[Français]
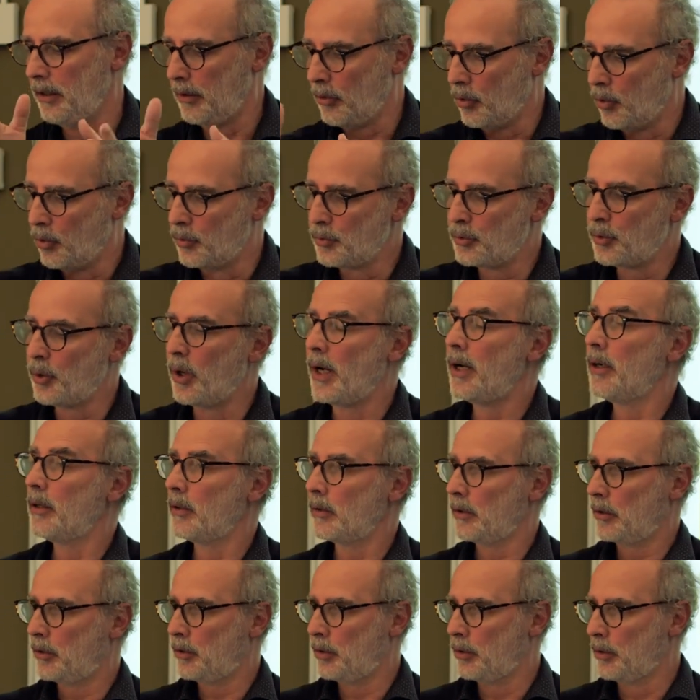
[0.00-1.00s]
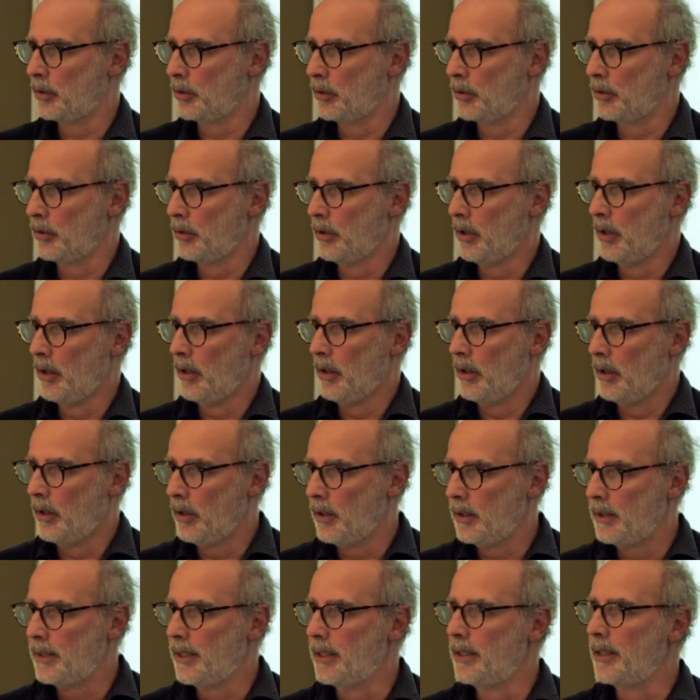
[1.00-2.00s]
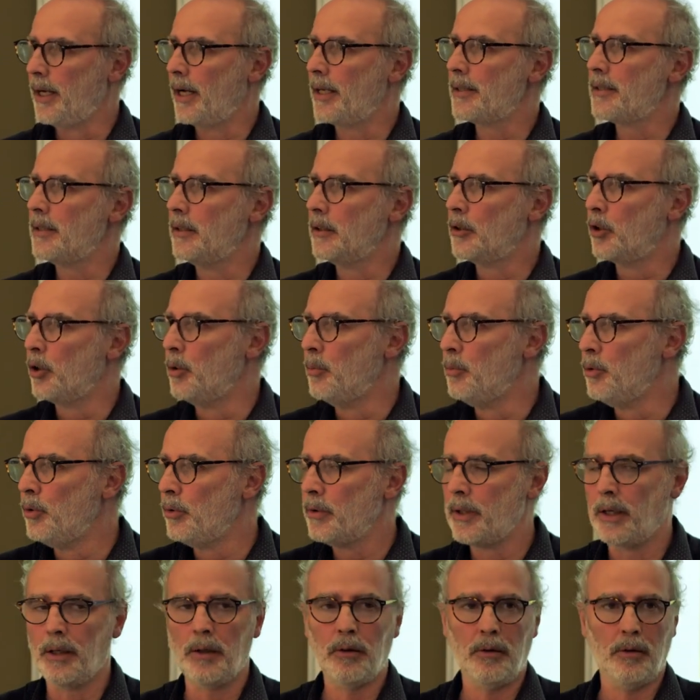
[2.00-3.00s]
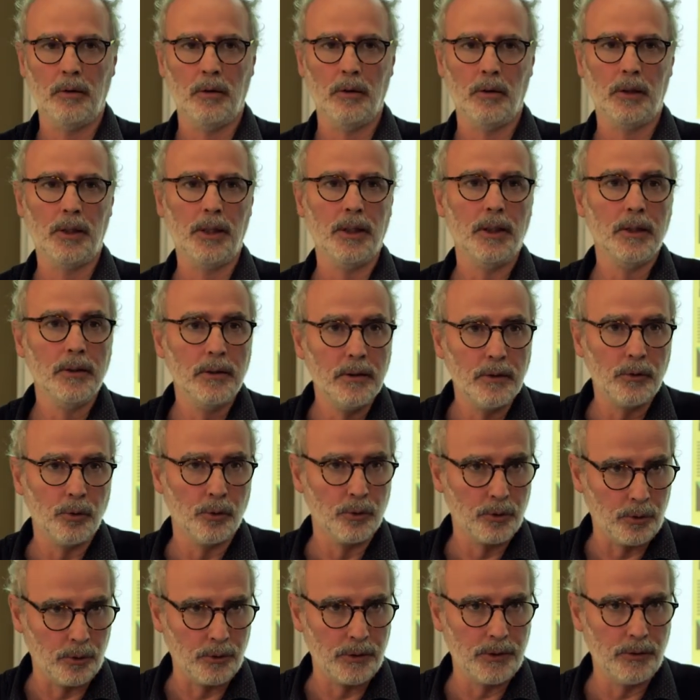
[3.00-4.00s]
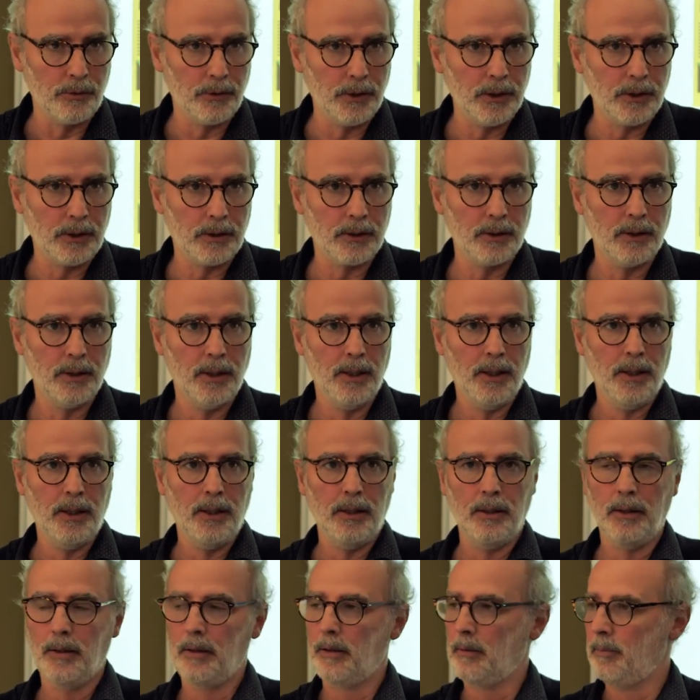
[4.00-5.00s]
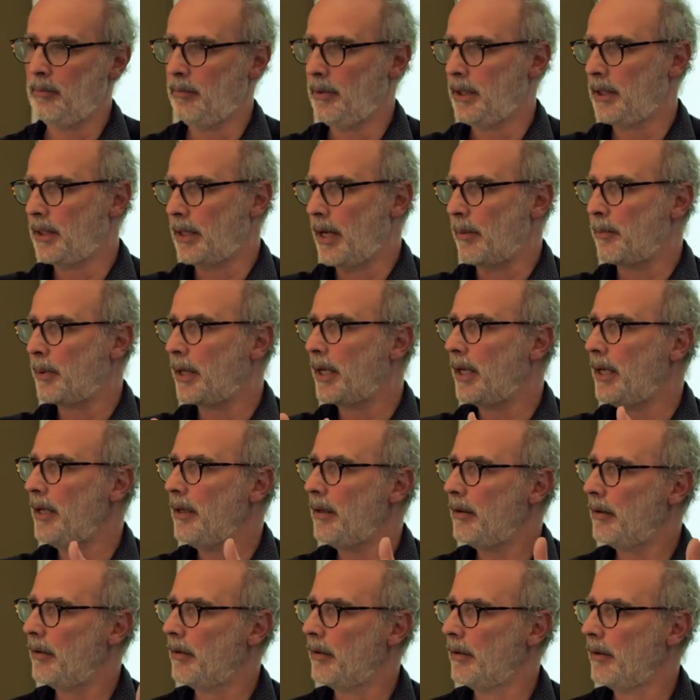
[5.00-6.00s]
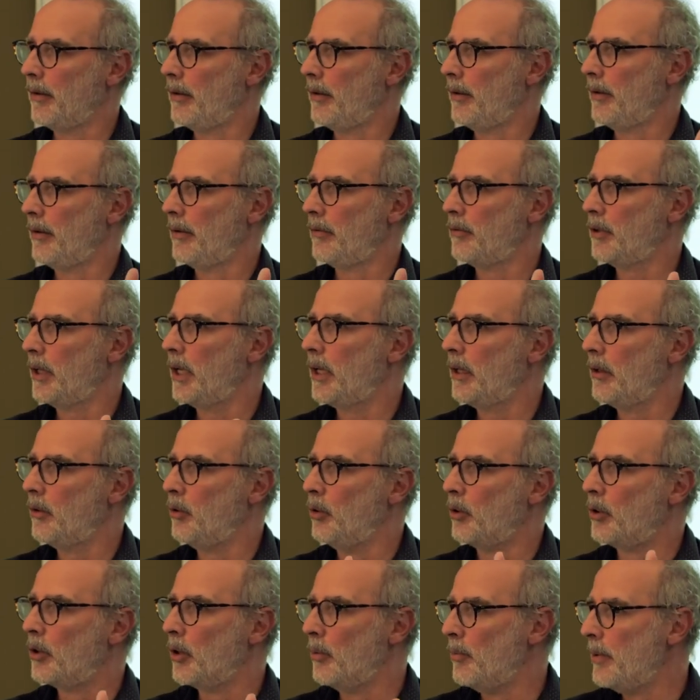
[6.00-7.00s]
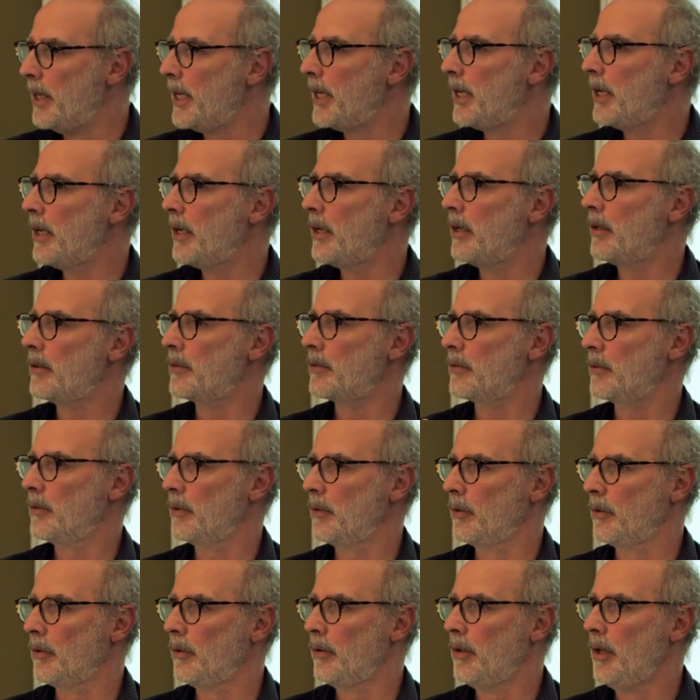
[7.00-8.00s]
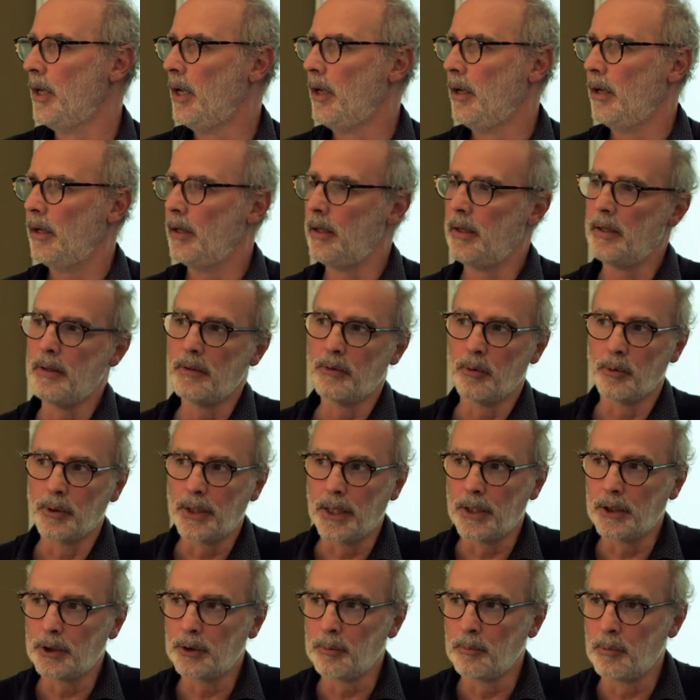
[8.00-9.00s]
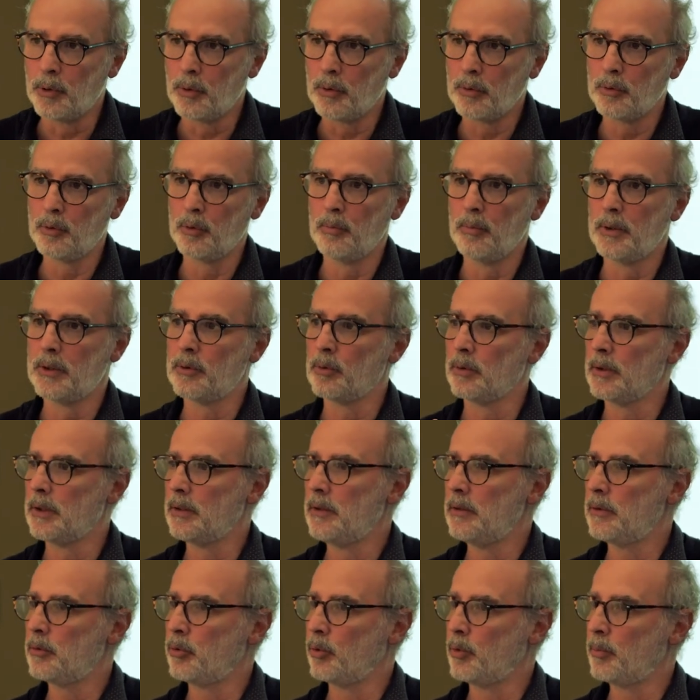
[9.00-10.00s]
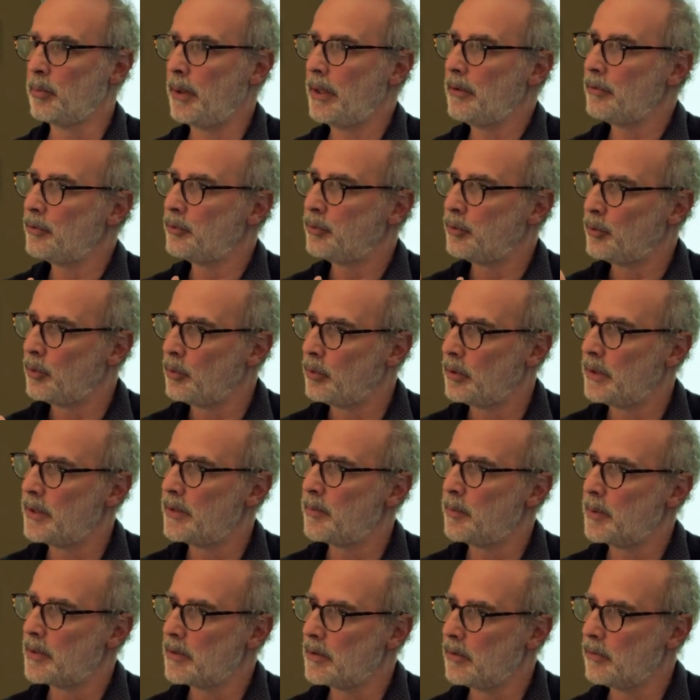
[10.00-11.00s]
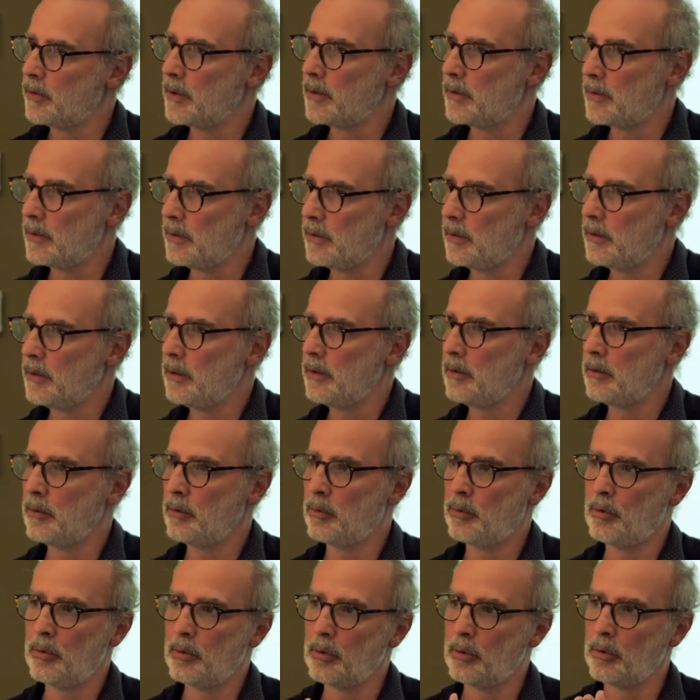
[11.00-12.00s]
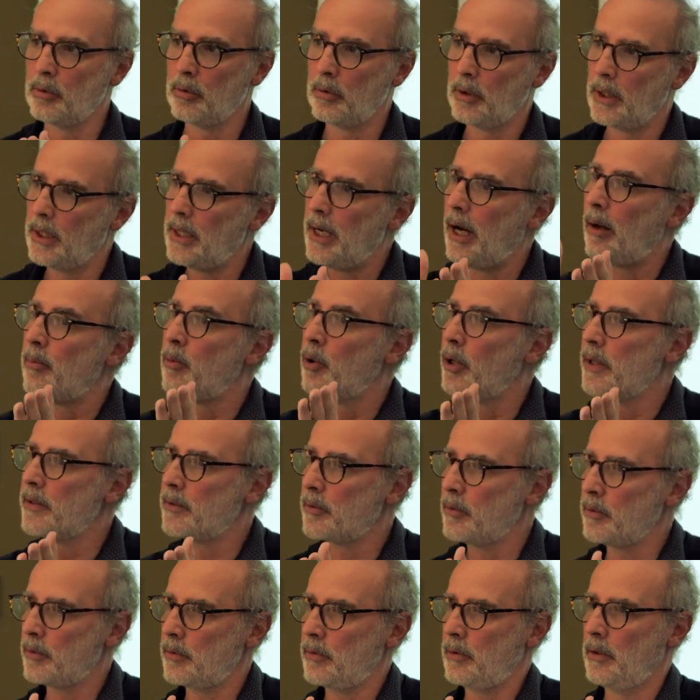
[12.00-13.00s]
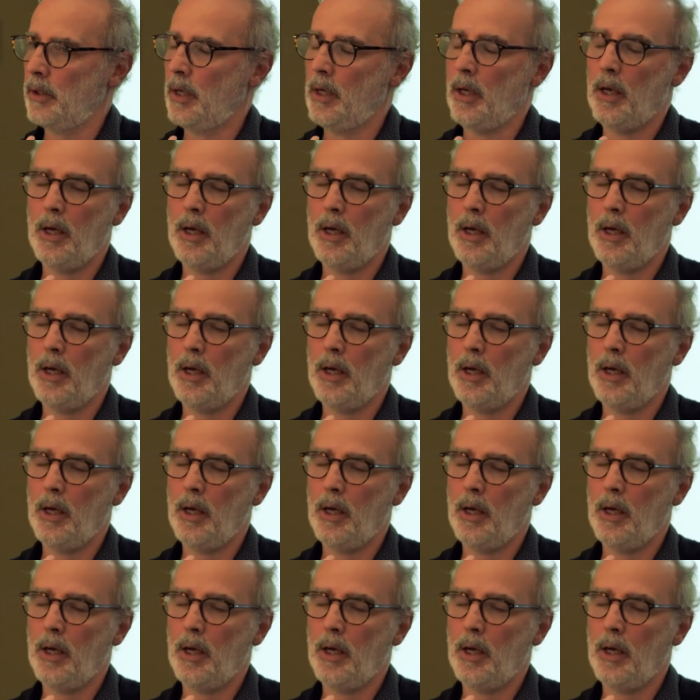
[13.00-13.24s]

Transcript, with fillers: on voit qu'il y a une racine commune hein, euh, qui est l'édition scientifique mais qu'après, euh, voilà, le commerce, euh, les engagements d'une maison d'édition ou pas font les spécificités et l'arborescence.